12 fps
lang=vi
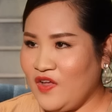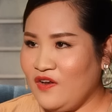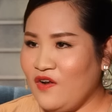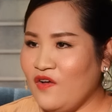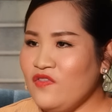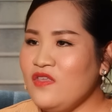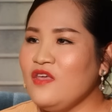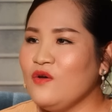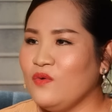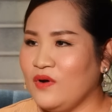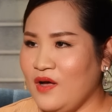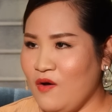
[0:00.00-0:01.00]
thì nó
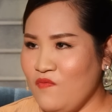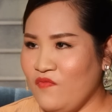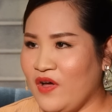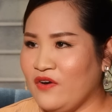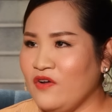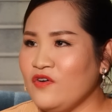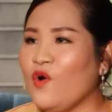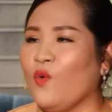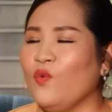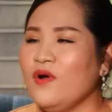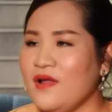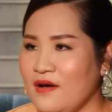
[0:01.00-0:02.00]
nhiều không, và nó
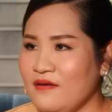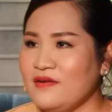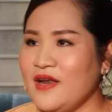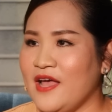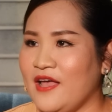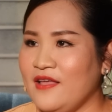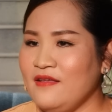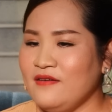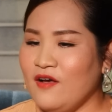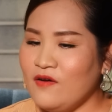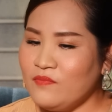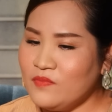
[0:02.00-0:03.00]
đủ lớn để
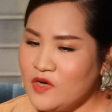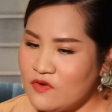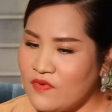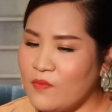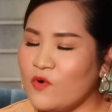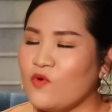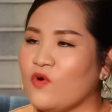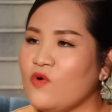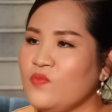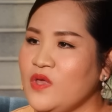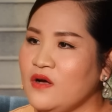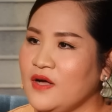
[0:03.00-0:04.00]
nó bước vào một cuộc
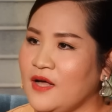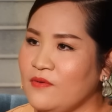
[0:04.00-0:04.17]
hôn nhân